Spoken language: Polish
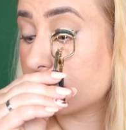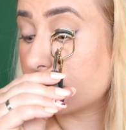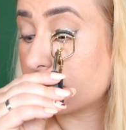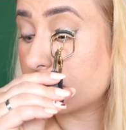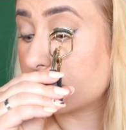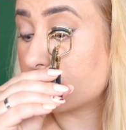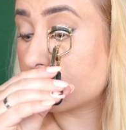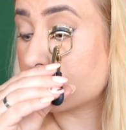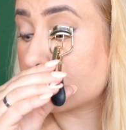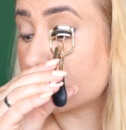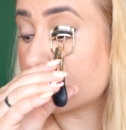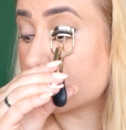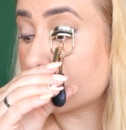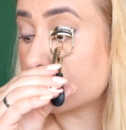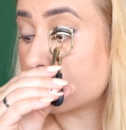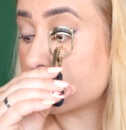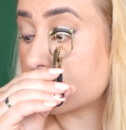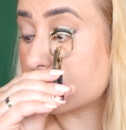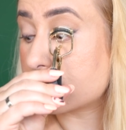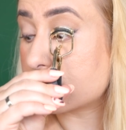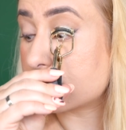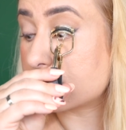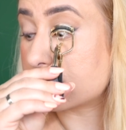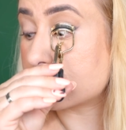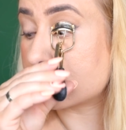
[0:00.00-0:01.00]
Będą to
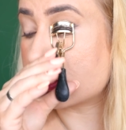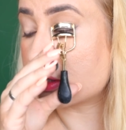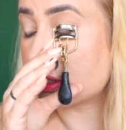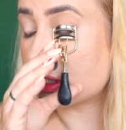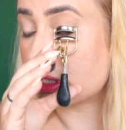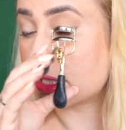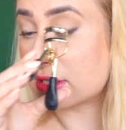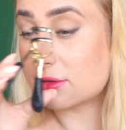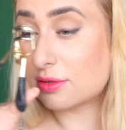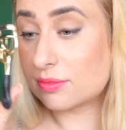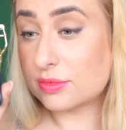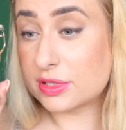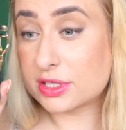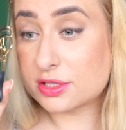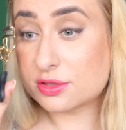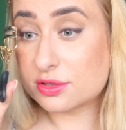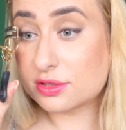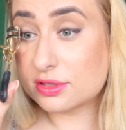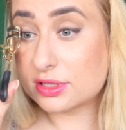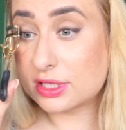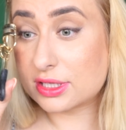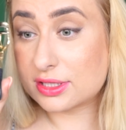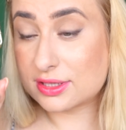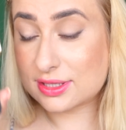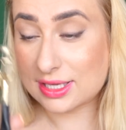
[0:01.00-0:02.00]
sztuczne rzęsy, znalazłam
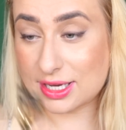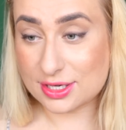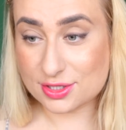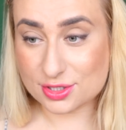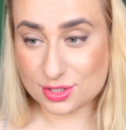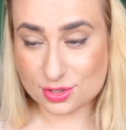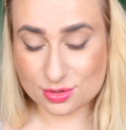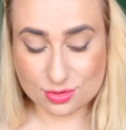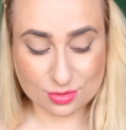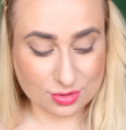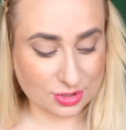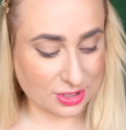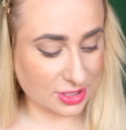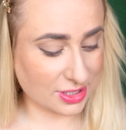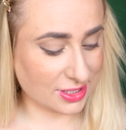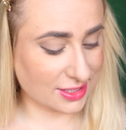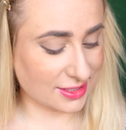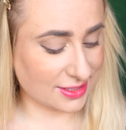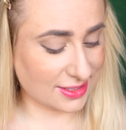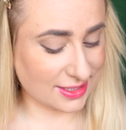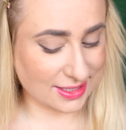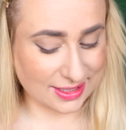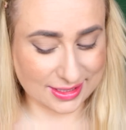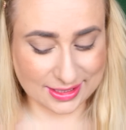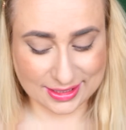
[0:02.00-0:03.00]
najtańsze sztuczne
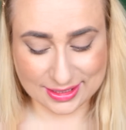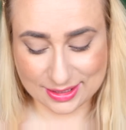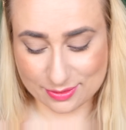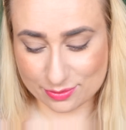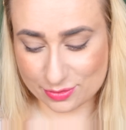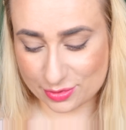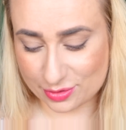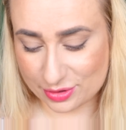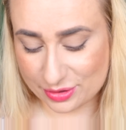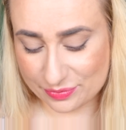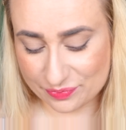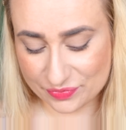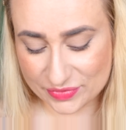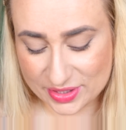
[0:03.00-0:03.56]
rzęsy, jakie tam były.